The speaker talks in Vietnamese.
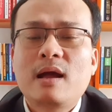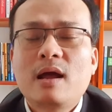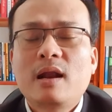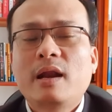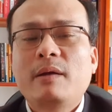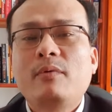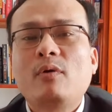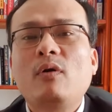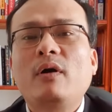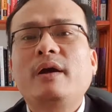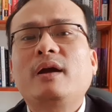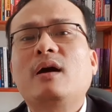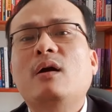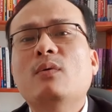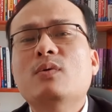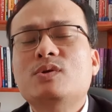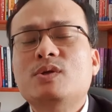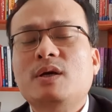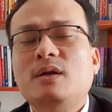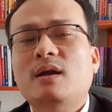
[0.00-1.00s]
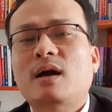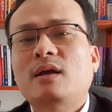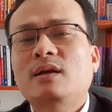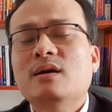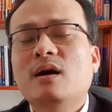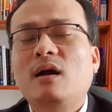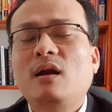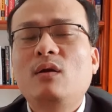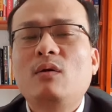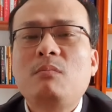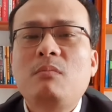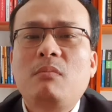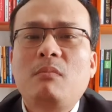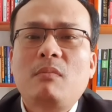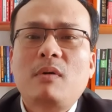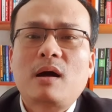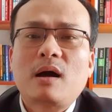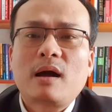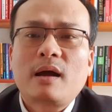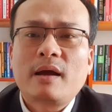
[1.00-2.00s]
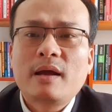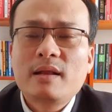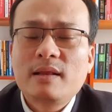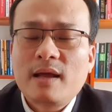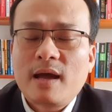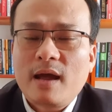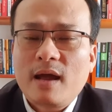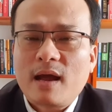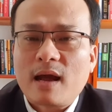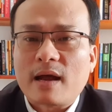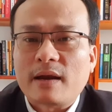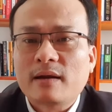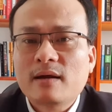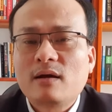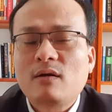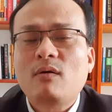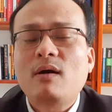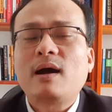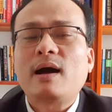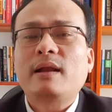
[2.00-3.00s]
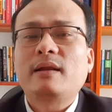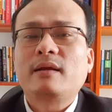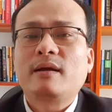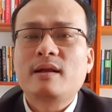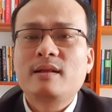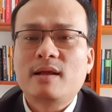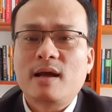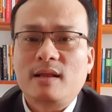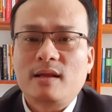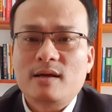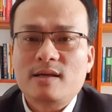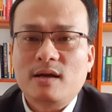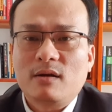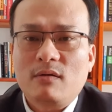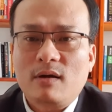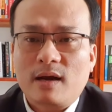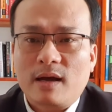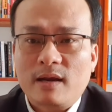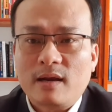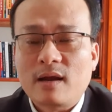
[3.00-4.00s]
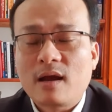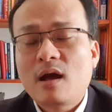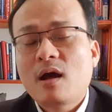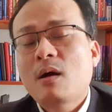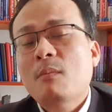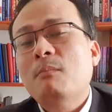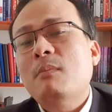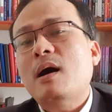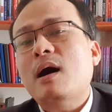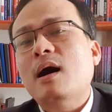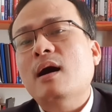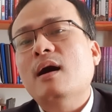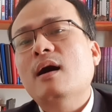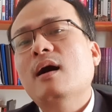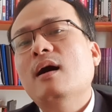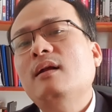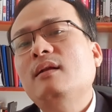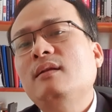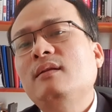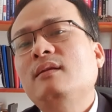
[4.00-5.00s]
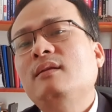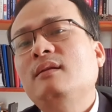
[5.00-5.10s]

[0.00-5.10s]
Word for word: nếu mà có cái câu chuyện ở giữa cái lúc mà kinh tế cả nước khó khăn kinh tế thế giới khó khăn mà ở